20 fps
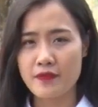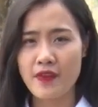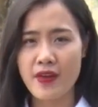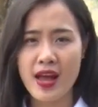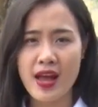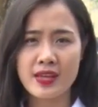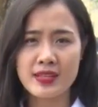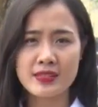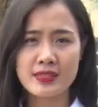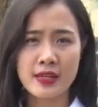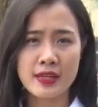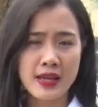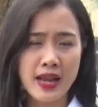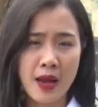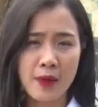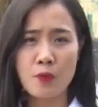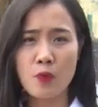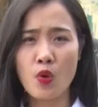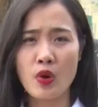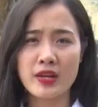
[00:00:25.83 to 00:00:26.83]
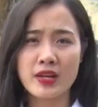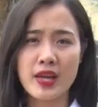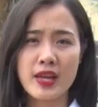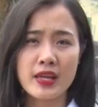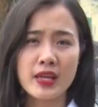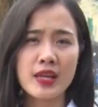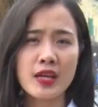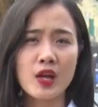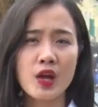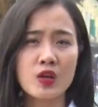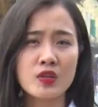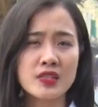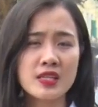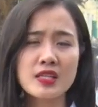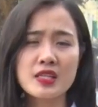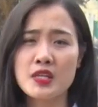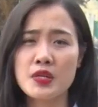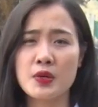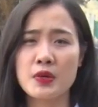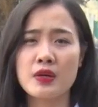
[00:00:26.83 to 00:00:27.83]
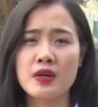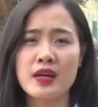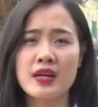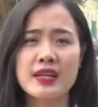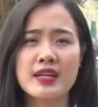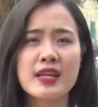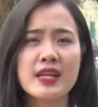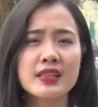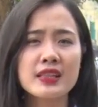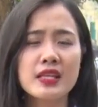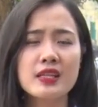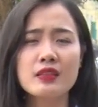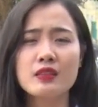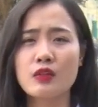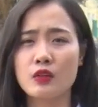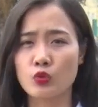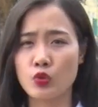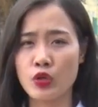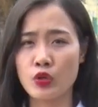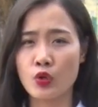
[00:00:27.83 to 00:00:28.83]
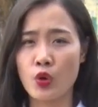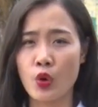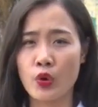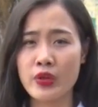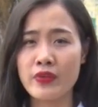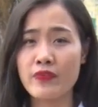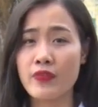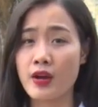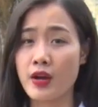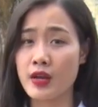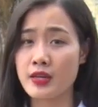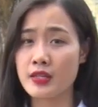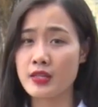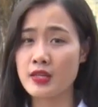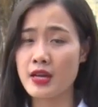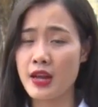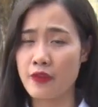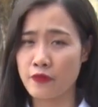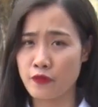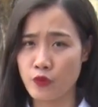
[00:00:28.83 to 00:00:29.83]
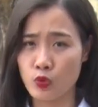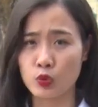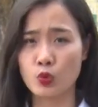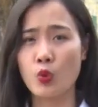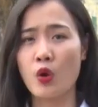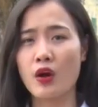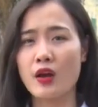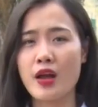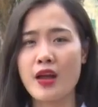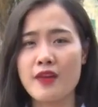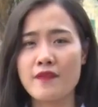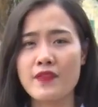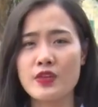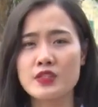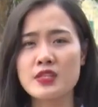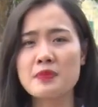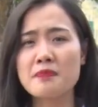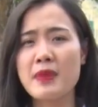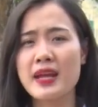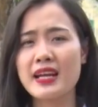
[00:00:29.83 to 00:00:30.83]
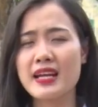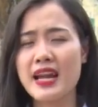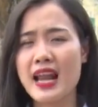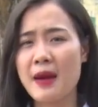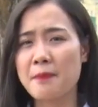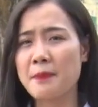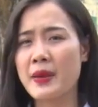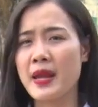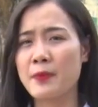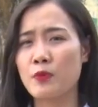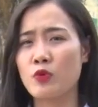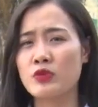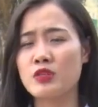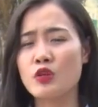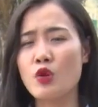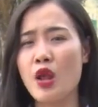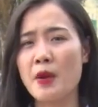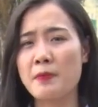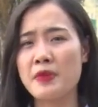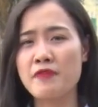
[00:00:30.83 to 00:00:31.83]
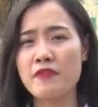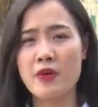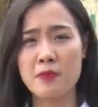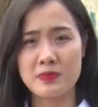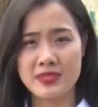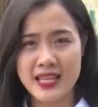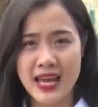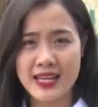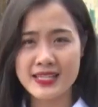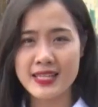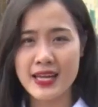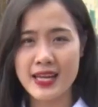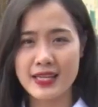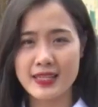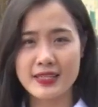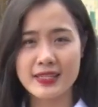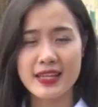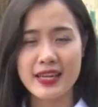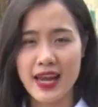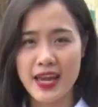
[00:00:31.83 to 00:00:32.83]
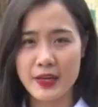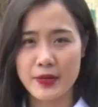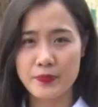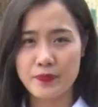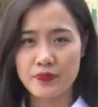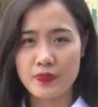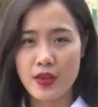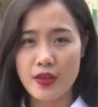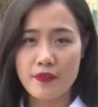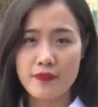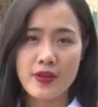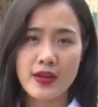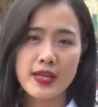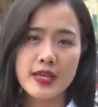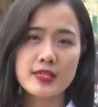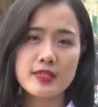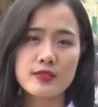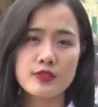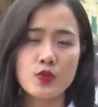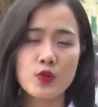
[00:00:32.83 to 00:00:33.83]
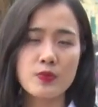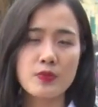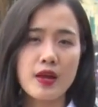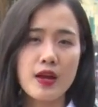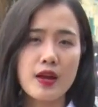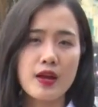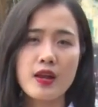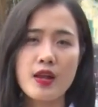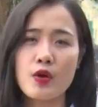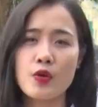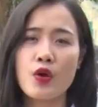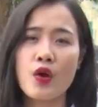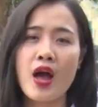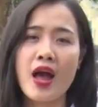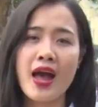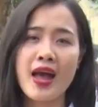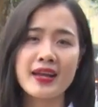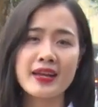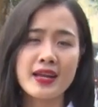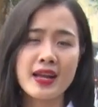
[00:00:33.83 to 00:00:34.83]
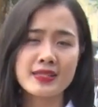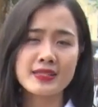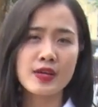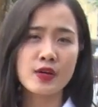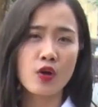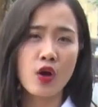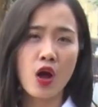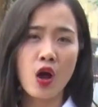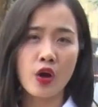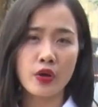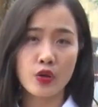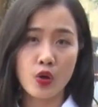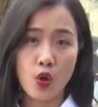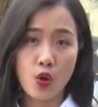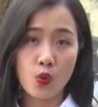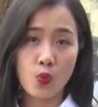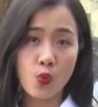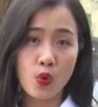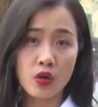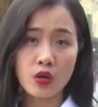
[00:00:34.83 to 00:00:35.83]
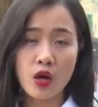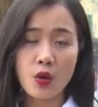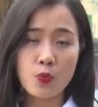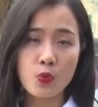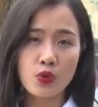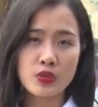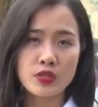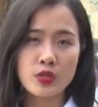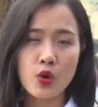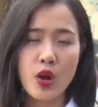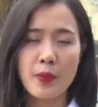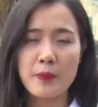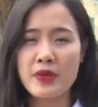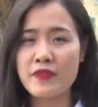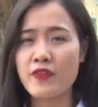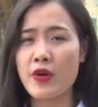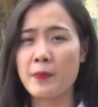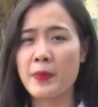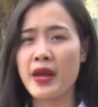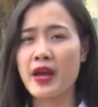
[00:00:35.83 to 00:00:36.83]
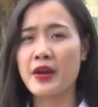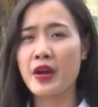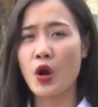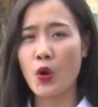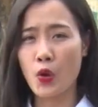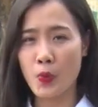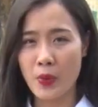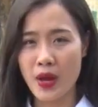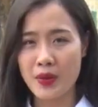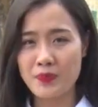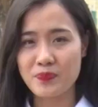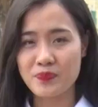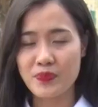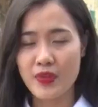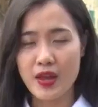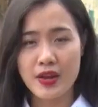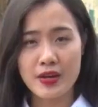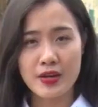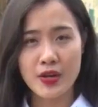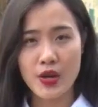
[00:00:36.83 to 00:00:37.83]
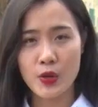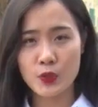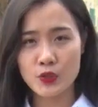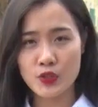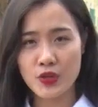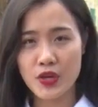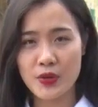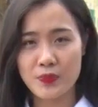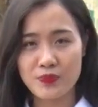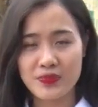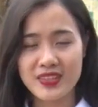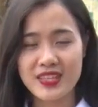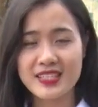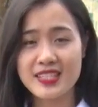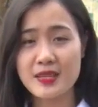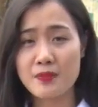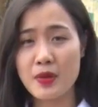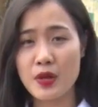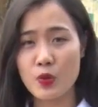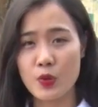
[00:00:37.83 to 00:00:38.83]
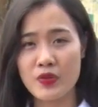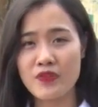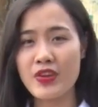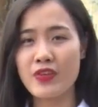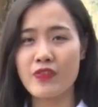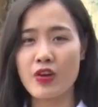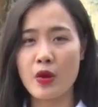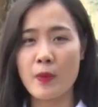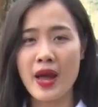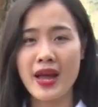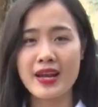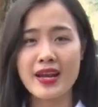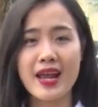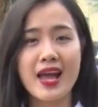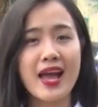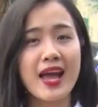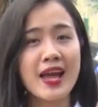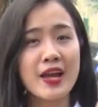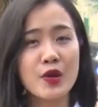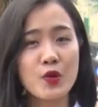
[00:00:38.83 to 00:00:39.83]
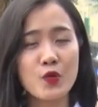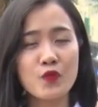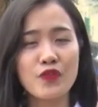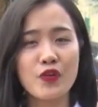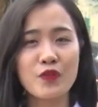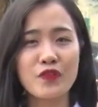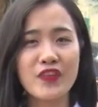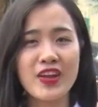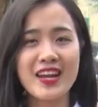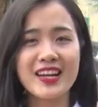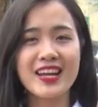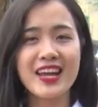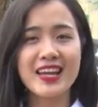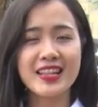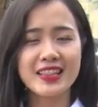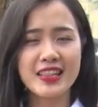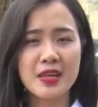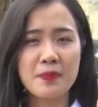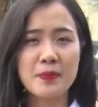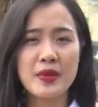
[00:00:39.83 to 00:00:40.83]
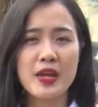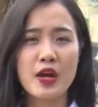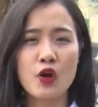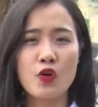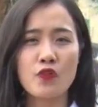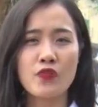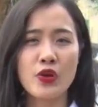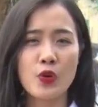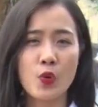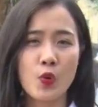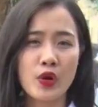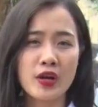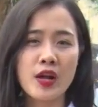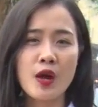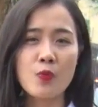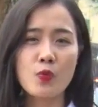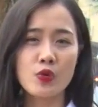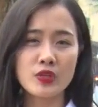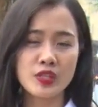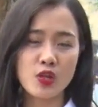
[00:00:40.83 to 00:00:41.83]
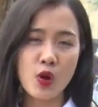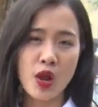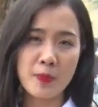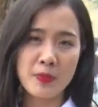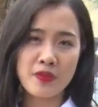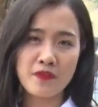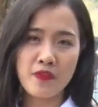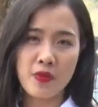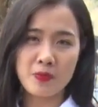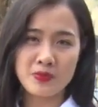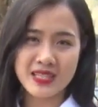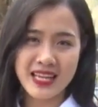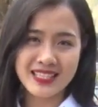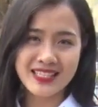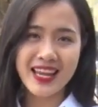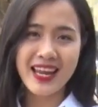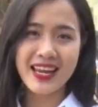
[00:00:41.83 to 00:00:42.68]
Và thật đáng buồn khi có rất nhiều người đã tin tưởng tuyệt đối và gần như là phụ thuộc vào sức mạnh làm đẹp của những loại mỹ phẩm giá rẻ như thế này. Và khi sử dụng, liệu có ai đặt ra câu hỏi nguồn gốc của những loại mỹ phẩm này ở đâu không ạ? Nếu chưa thì xin mời quý vị và các bạn hãy cùng phóng viên tìm hiểu về nguồn gốc của những loại mỹ phẩm giá